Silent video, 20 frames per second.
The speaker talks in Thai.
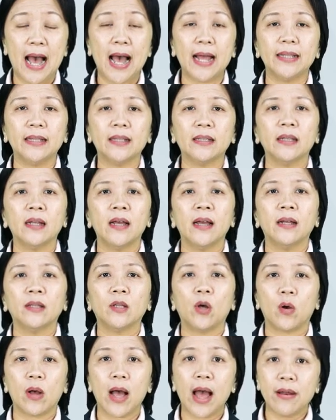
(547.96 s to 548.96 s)
คัญ
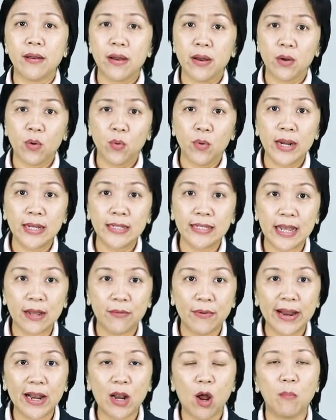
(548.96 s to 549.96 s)
ต่อการเรียนรู้ในสิ่
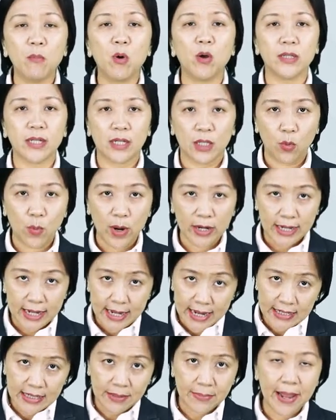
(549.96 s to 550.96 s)
งแวดล้อมของศตวรรษ
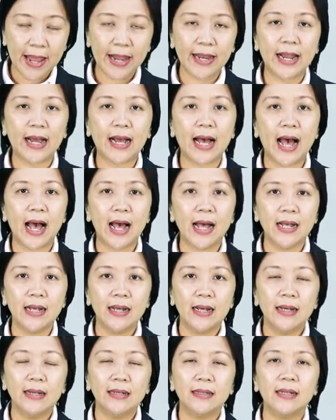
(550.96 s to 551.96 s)
ที่ 21 นะคะ
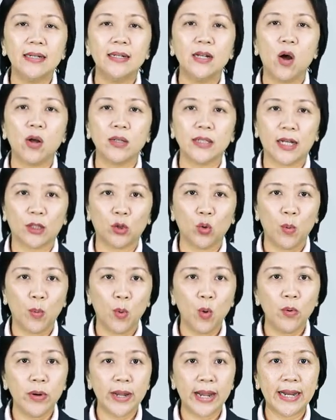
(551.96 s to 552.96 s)
ซึ่งนอกจากตัว
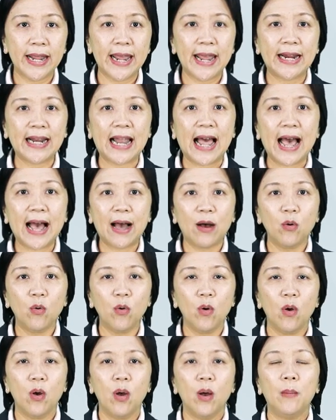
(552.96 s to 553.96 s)
ผู้เรียนเองแล้ว
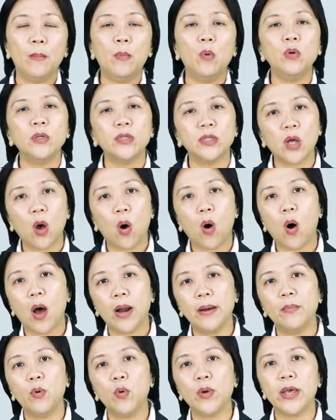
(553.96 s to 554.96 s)
ผู้สอ
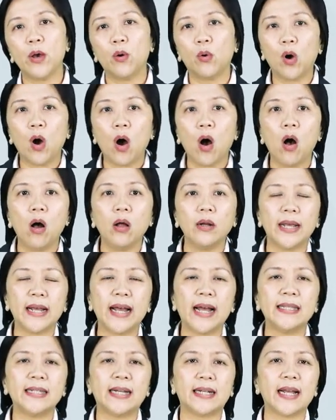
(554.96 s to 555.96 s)
นผู้เกี่ยวข้องใน
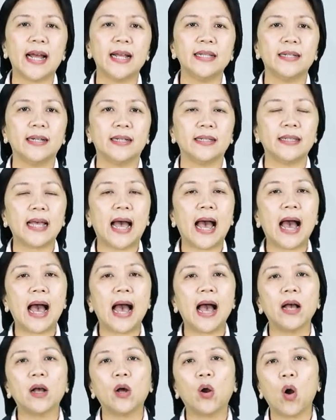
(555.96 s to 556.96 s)
การจัดการศึกษา
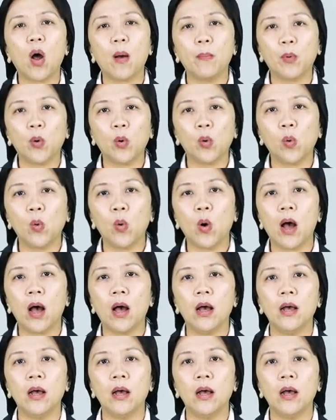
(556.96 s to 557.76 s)
ครอบครัว